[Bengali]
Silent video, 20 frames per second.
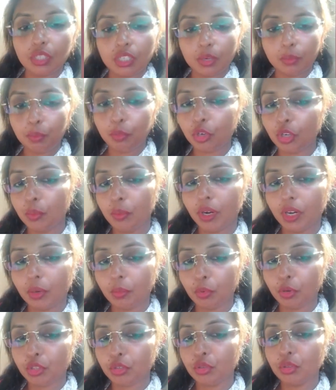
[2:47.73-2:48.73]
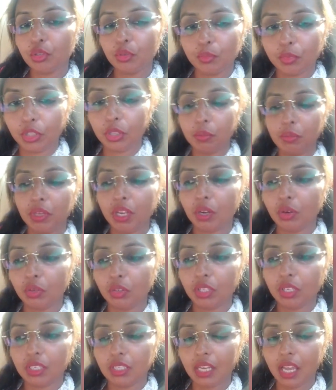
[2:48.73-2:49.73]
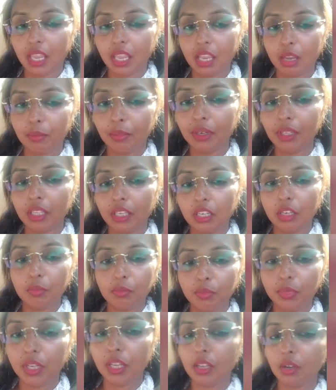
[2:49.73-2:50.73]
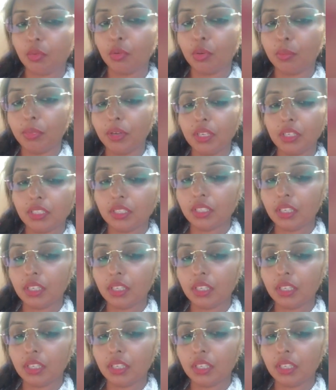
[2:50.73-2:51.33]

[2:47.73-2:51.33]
সে পরিবারের পছন্দ মতো বিয়ে করতে চায় এবার তিনি বিয়ে করবেন